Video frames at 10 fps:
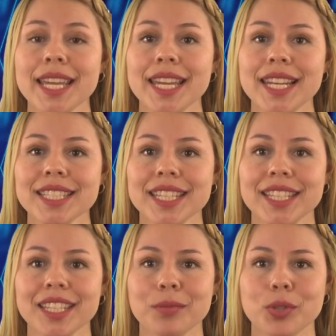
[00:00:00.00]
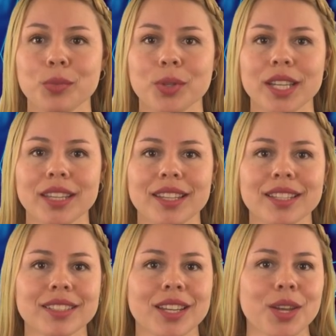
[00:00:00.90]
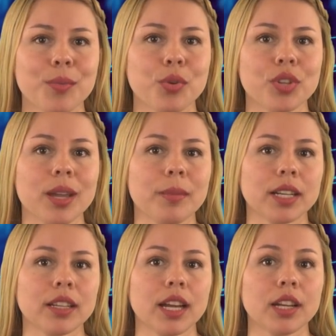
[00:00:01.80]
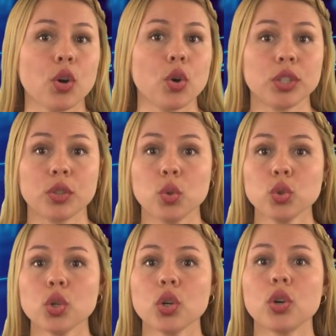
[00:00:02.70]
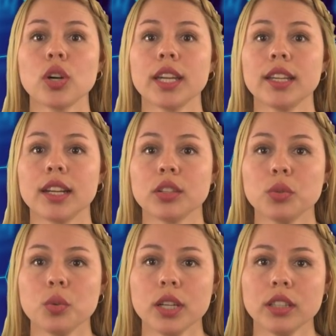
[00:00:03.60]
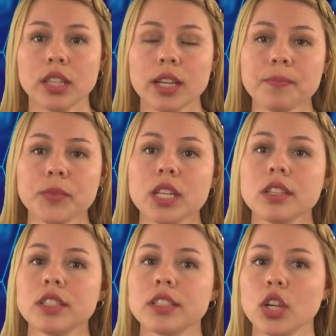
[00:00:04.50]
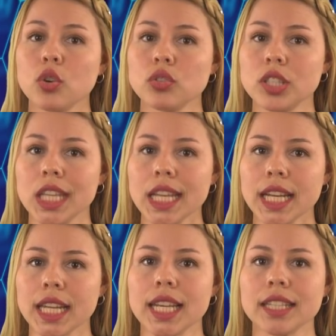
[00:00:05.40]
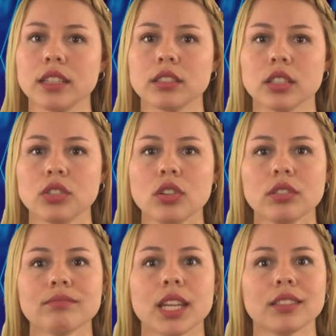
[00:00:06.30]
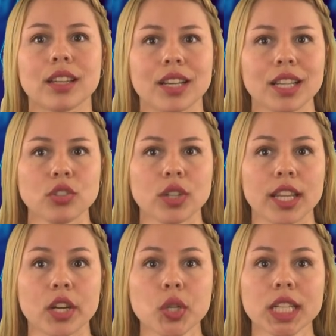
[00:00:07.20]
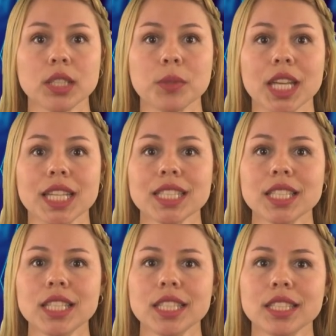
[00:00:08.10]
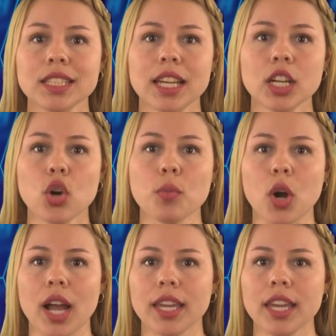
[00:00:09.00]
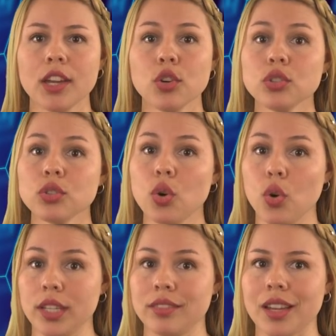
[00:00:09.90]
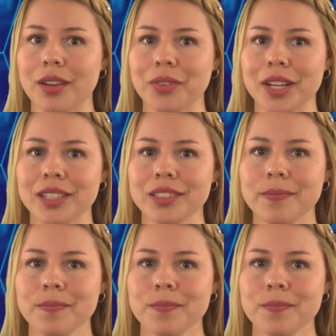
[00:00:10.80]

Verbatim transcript: el exchange de criptomonedas podría marcar o incluso congelar tu cuenta si se considera que la transacción está relacionada con actividades ilícitas como hackeos o estafas.